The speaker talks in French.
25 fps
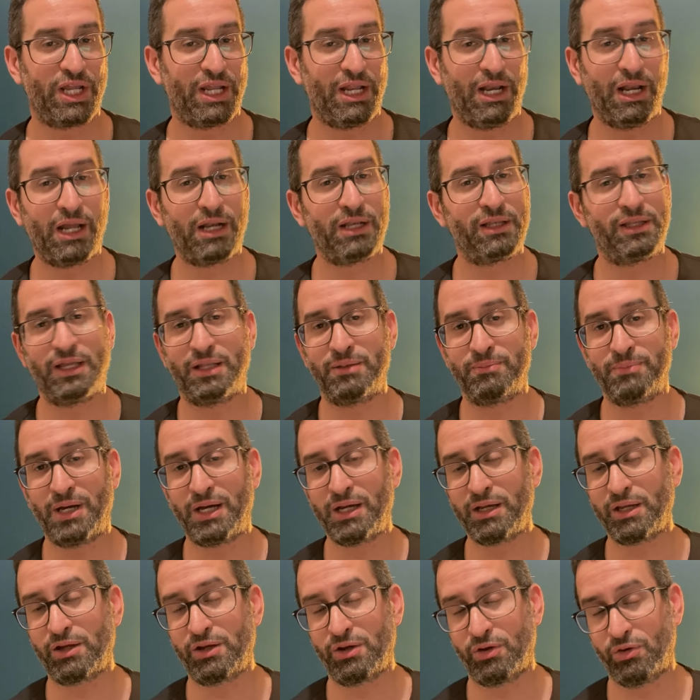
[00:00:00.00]
Et là, le
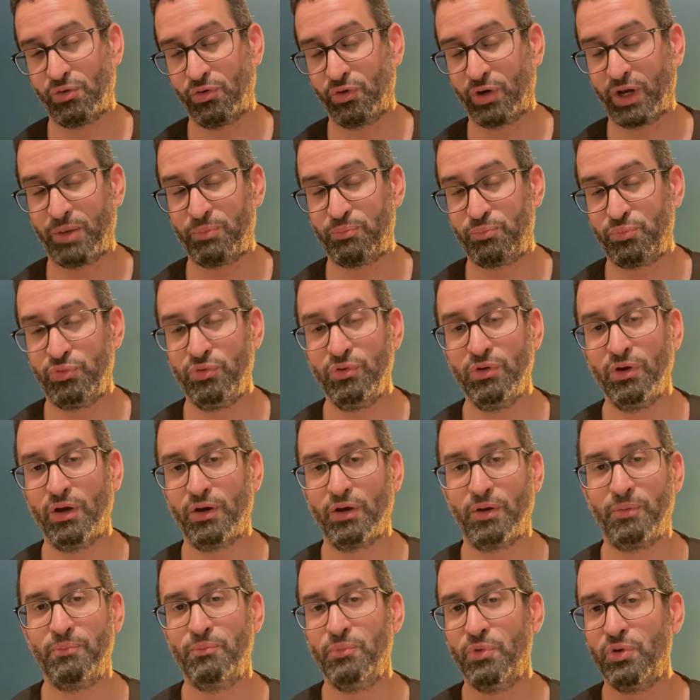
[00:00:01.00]
Danemark aurait
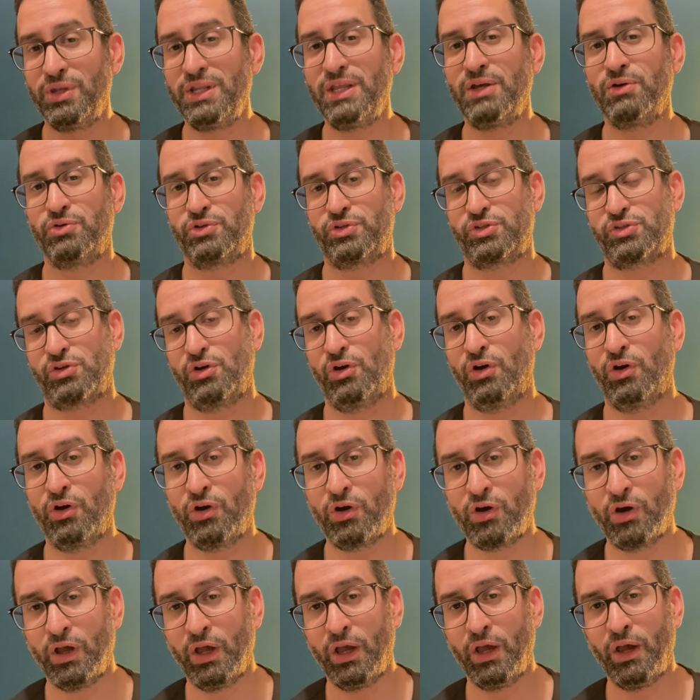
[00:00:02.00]
pu mener au
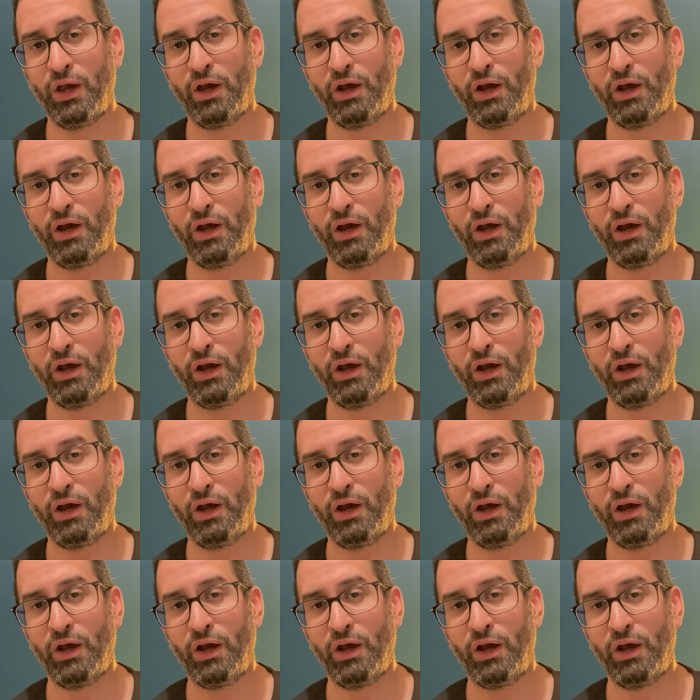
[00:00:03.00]
score.